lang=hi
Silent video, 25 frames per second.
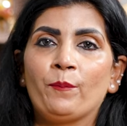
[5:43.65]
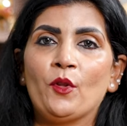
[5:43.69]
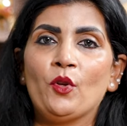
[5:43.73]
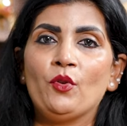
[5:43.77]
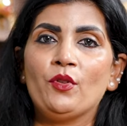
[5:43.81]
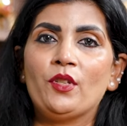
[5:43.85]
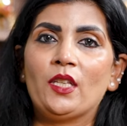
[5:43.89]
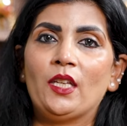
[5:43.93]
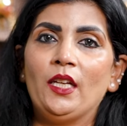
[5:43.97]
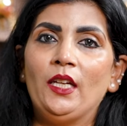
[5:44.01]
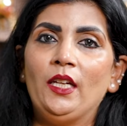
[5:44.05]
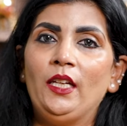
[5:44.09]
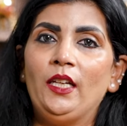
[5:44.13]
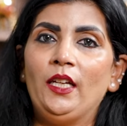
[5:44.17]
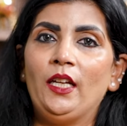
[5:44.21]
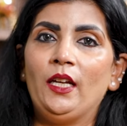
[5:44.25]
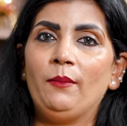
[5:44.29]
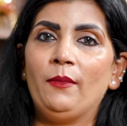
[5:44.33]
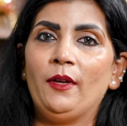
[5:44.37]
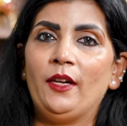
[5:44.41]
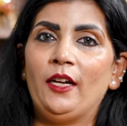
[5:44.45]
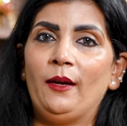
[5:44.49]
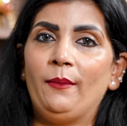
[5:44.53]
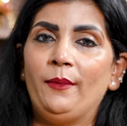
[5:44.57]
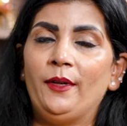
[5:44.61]
उसके हम्म। लिए
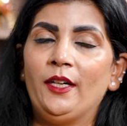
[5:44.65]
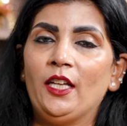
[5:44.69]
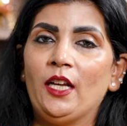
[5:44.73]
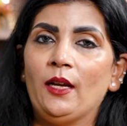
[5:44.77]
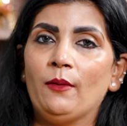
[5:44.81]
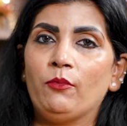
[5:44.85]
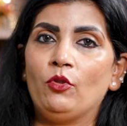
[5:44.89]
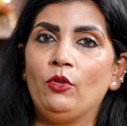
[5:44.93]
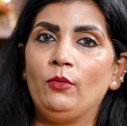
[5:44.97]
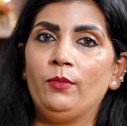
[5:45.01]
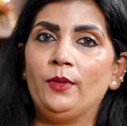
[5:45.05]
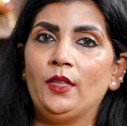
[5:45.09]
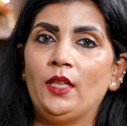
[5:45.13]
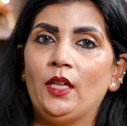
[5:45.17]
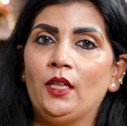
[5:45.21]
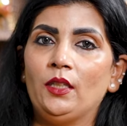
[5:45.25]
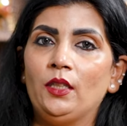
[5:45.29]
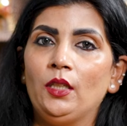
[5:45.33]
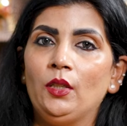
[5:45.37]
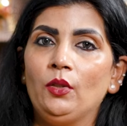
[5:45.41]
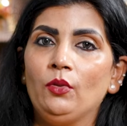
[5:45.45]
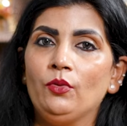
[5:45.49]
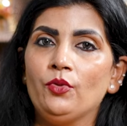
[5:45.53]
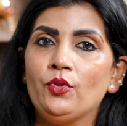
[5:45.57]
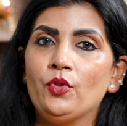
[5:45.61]
मैं रेमेडी आपको
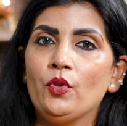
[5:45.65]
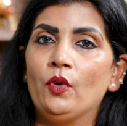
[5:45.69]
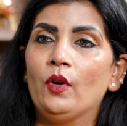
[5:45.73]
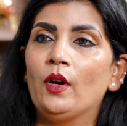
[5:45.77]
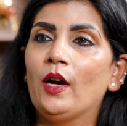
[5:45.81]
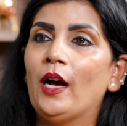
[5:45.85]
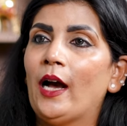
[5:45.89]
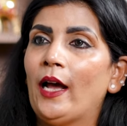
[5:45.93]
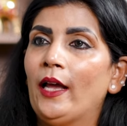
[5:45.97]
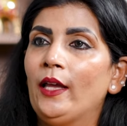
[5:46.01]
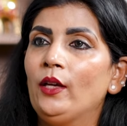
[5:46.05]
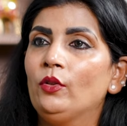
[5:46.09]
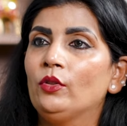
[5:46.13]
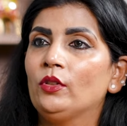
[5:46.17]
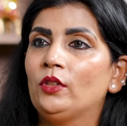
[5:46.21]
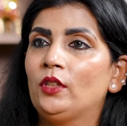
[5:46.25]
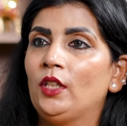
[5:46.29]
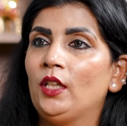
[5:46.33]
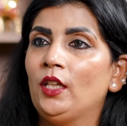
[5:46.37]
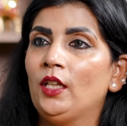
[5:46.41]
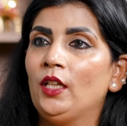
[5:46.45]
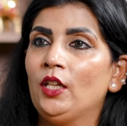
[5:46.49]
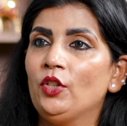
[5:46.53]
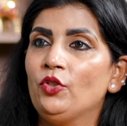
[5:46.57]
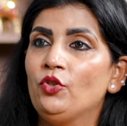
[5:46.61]
बताती हूँ, जो गाय
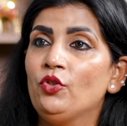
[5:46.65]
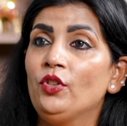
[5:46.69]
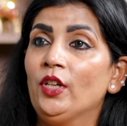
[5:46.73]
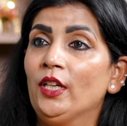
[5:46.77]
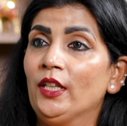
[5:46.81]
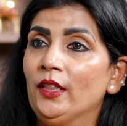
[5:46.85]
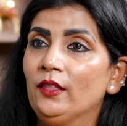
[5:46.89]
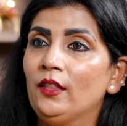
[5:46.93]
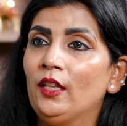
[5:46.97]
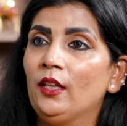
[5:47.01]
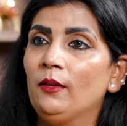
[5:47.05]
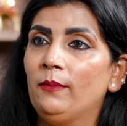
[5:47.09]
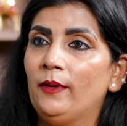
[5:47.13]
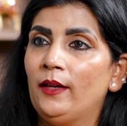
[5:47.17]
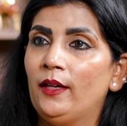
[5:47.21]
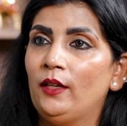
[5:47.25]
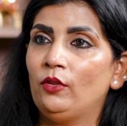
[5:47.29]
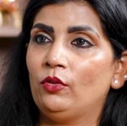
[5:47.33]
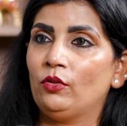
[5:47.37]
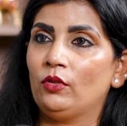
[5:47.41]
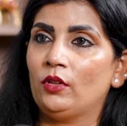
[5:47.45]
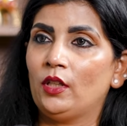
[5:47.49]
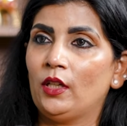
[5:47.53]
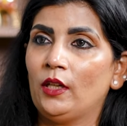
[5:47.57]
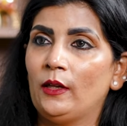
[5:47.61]
होती है ना, जो नंदी बैल
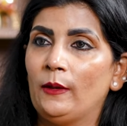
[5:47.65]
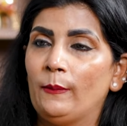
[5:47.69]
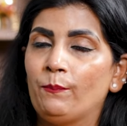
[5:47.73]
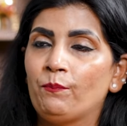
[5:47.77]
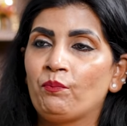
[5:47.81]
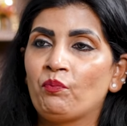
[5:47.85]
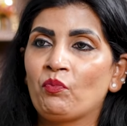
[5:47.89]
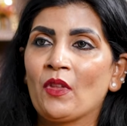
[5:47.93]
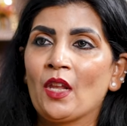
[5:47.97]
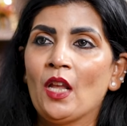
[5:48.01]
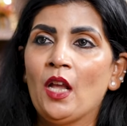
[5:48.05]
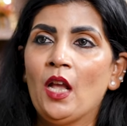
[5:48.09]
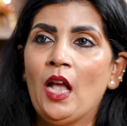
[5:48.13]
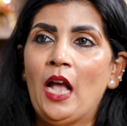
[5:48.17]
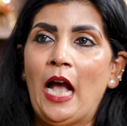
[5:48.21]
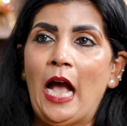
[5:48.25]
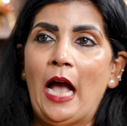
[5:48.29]
होते हैं। जी।